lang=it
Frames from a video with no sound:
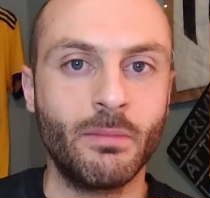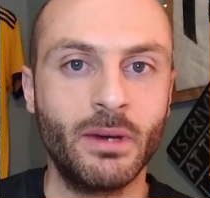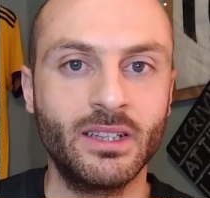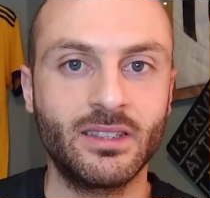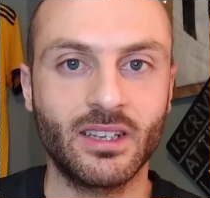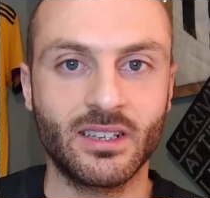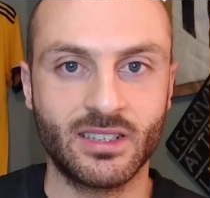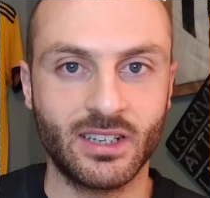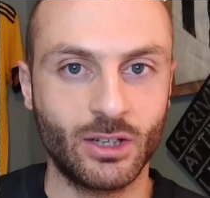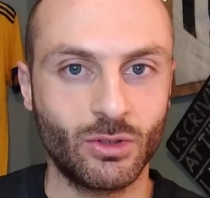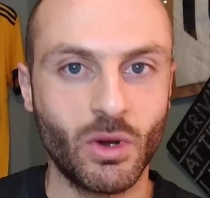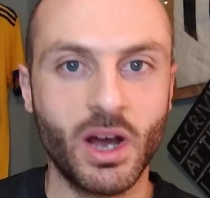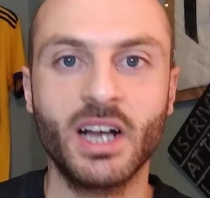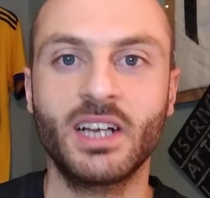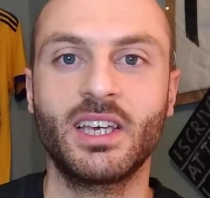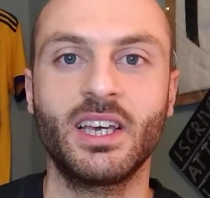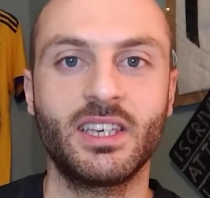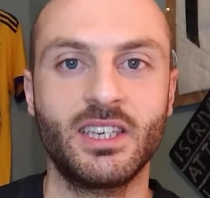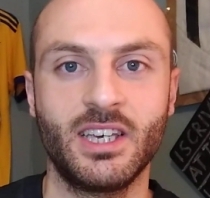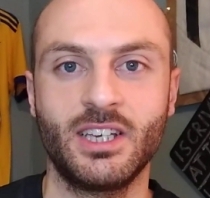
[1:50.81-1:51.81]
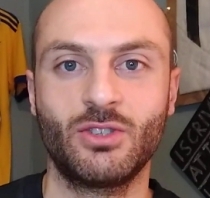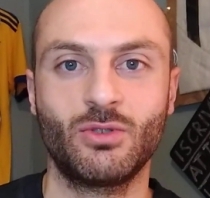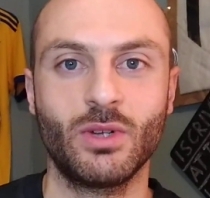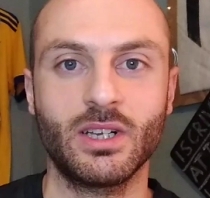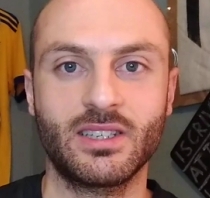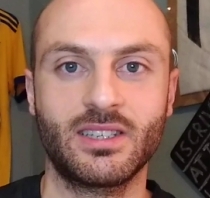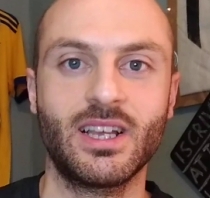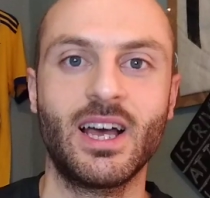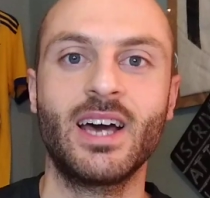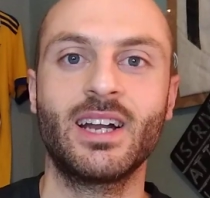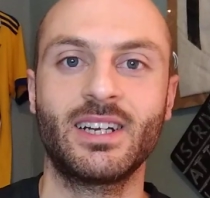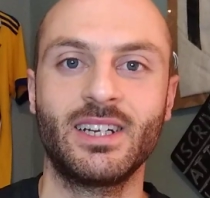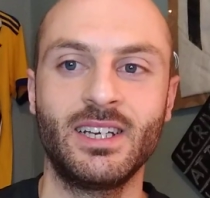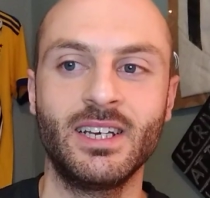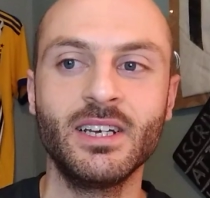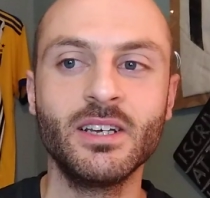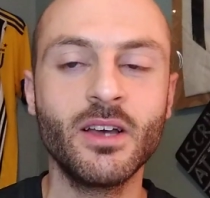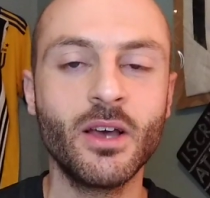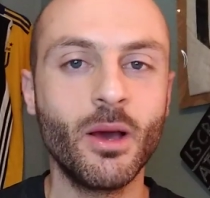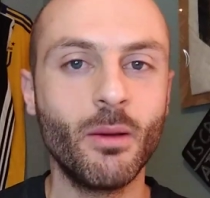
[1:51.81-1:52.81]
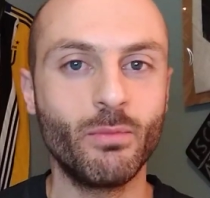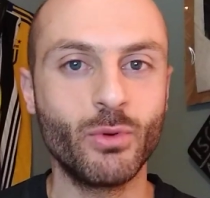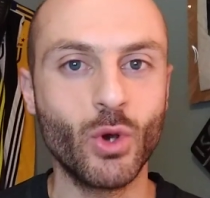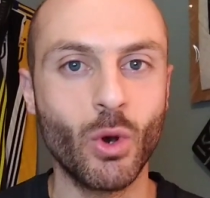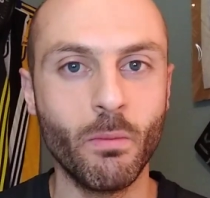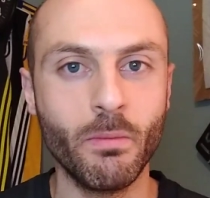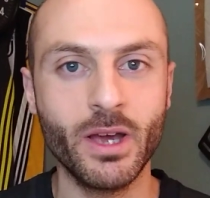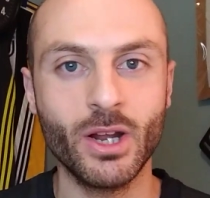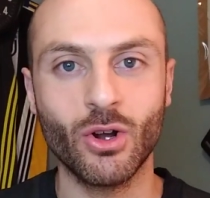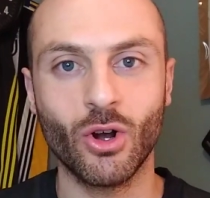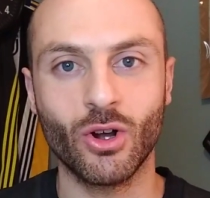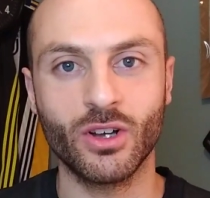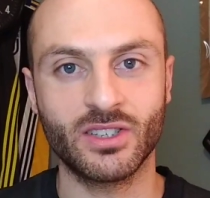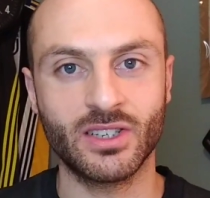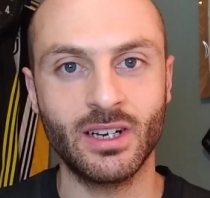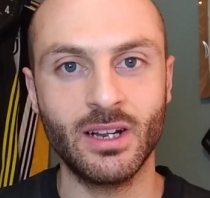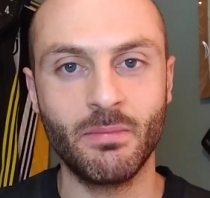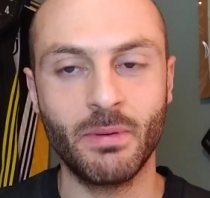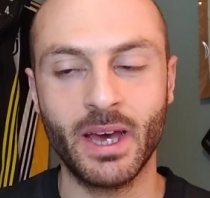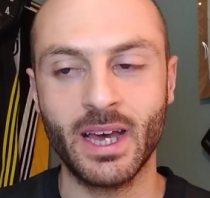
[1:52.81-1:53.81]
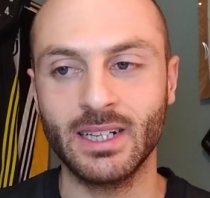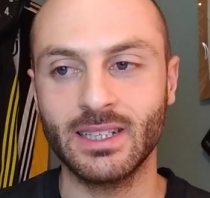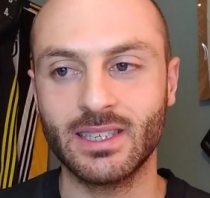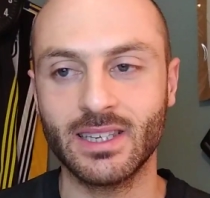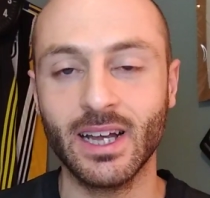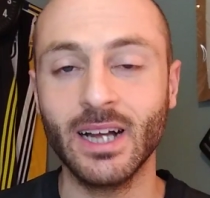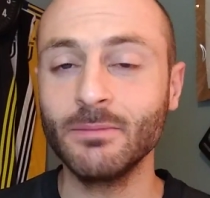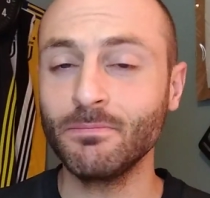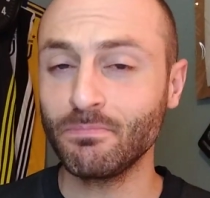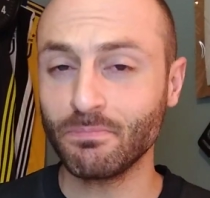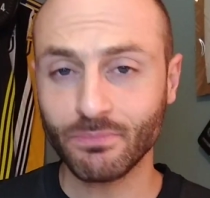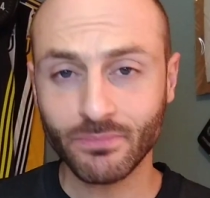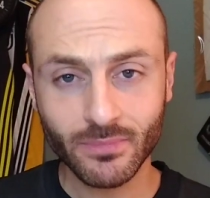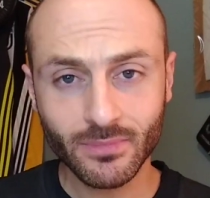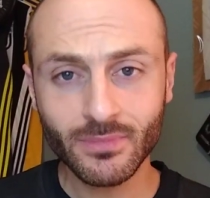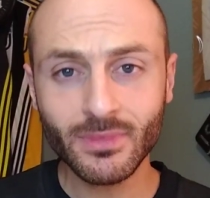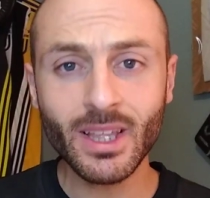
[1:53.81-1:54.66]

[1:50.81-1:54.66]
sicuramente è stato anche chiesto a Sarri più o meno cosa ne pensa